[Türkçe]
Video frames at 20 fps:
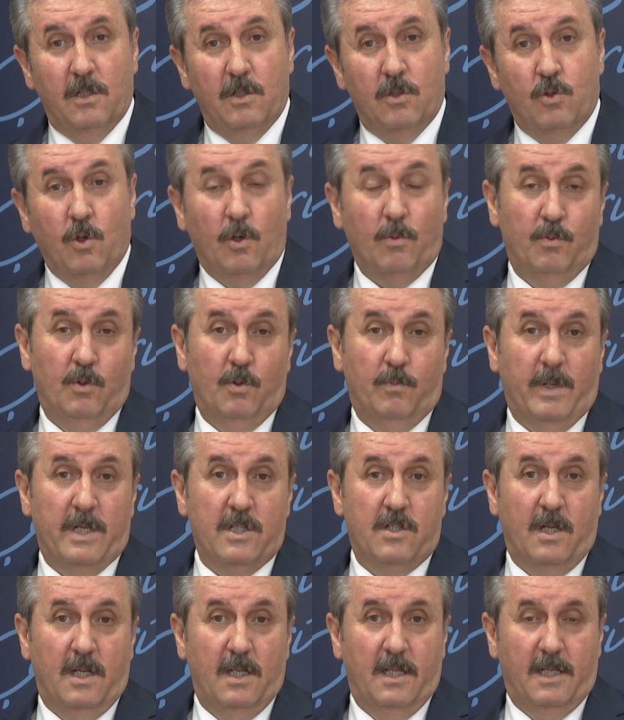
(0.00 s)
çok büyük
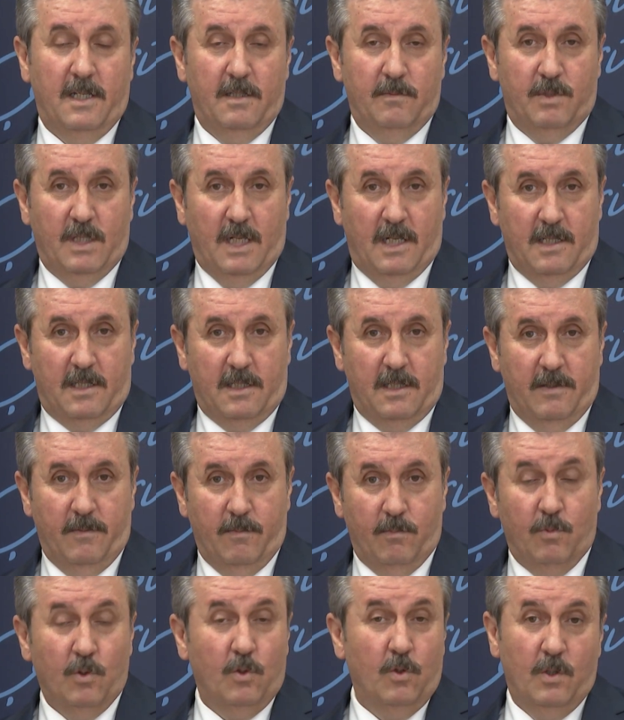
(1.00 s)
başarılar imza attı.
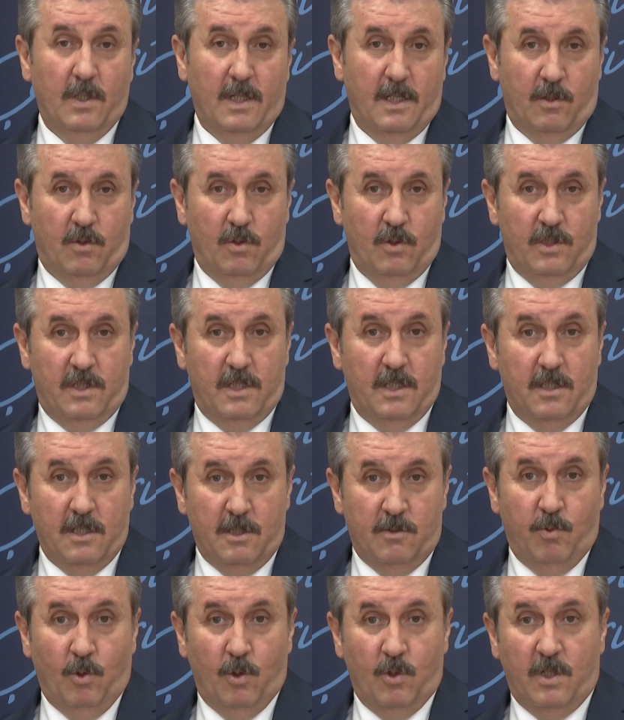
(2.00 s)
Bugün de atıyor işte
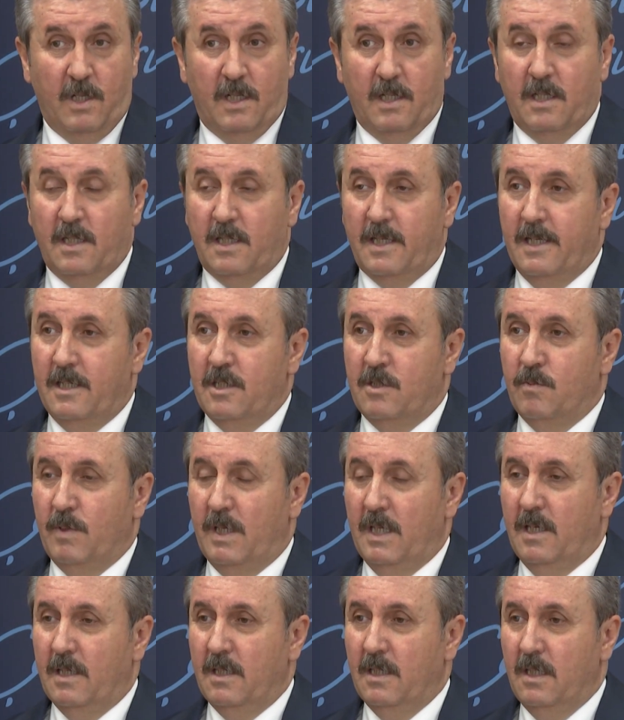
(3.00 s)
dış politikadaki
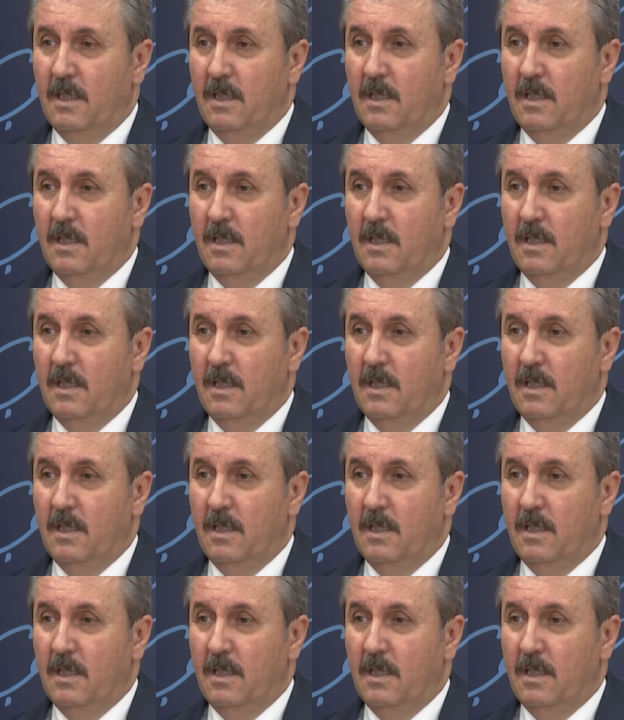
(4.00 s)
gelişmeler.